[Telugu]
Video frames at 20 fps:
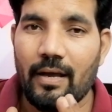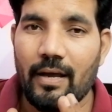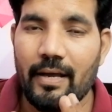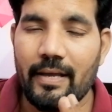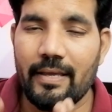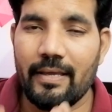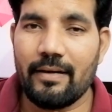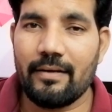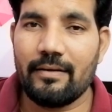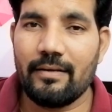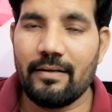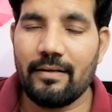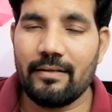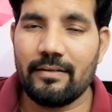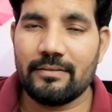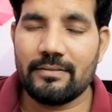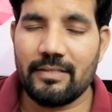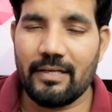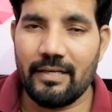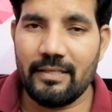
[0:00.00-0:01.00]
హయ్యర్
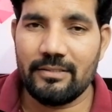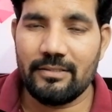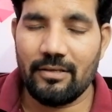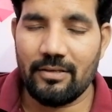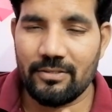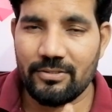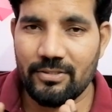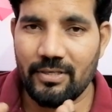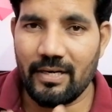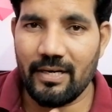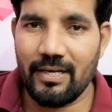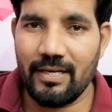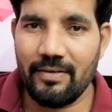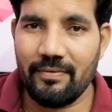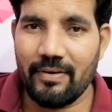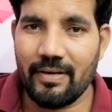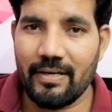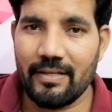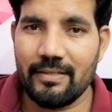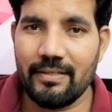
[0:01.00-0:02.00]
స్టడీస్ ఆర్ స్టడీ
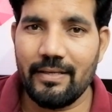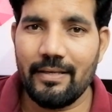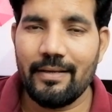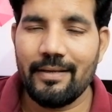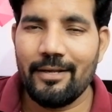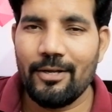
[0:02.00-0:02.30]
లీవ్ అనేది